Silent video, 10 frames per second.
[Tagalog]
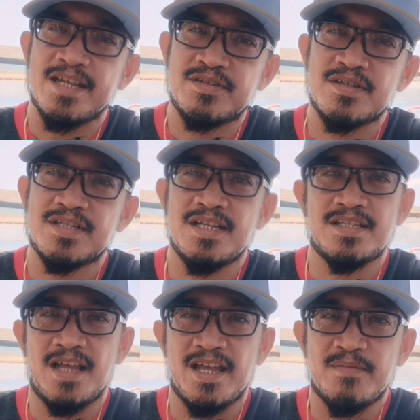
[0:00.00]

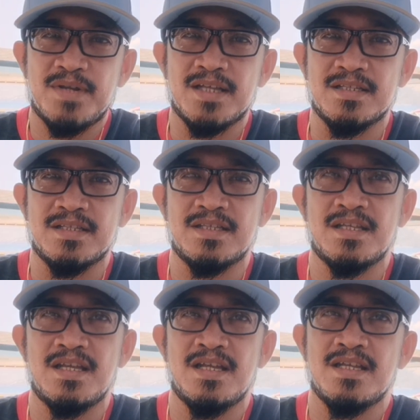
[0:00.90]
exercise sa high blood.
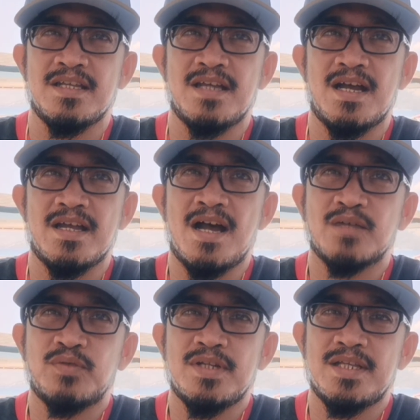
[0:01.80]

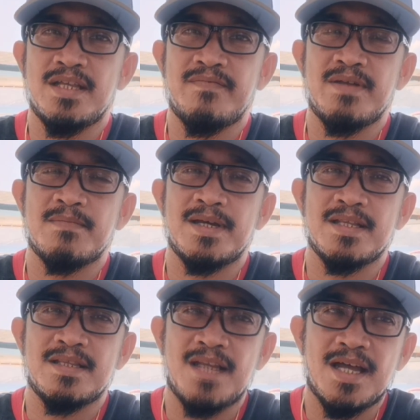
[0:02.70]
Actually, even
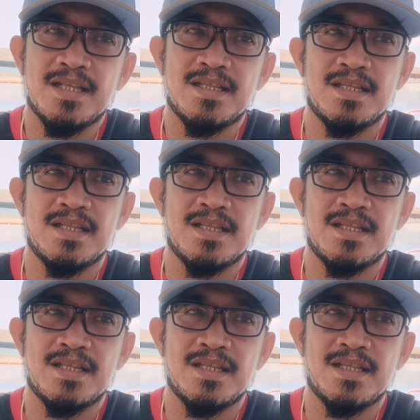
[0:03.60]
my dad